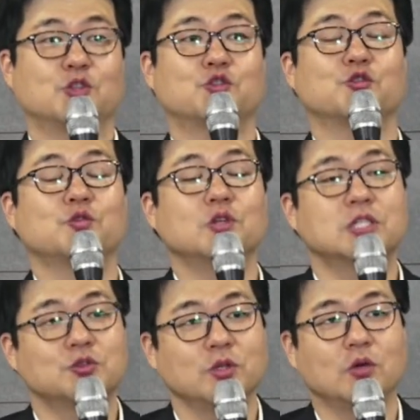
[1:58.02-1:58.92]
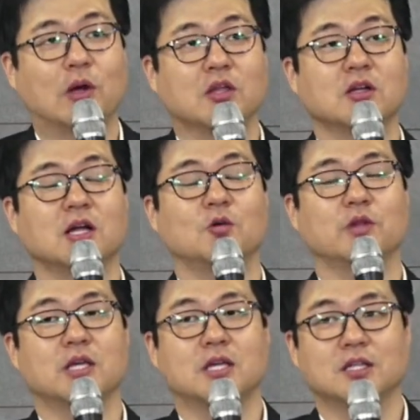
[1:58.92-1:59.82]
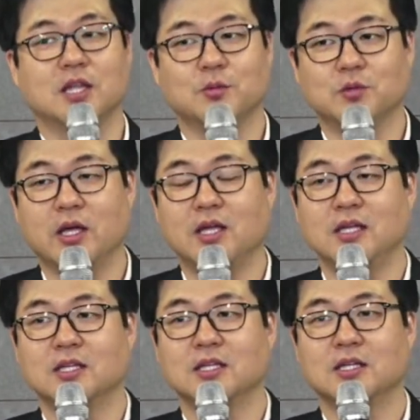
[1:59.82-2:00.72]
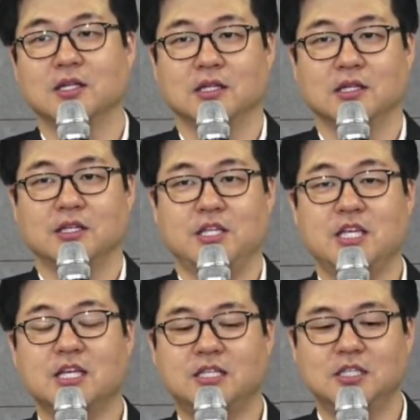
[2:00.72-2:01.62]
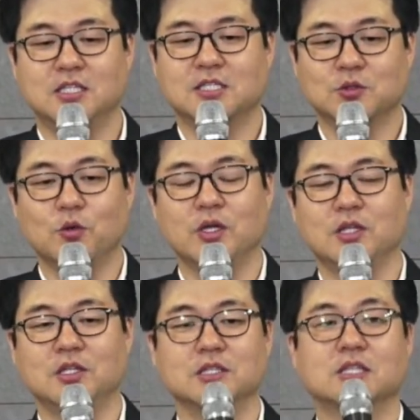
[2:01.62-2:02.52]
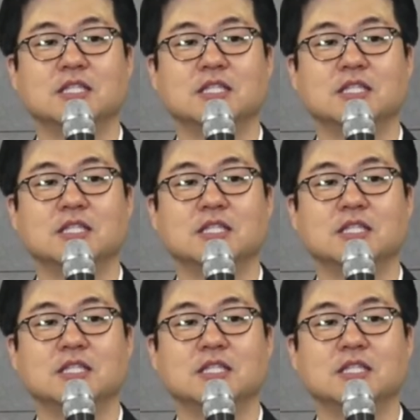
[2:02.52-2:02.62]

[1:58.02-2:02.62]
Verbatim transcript: 죽을 수도 있는 환경 가운데 있기 때문에 이 글을 쓰고 있는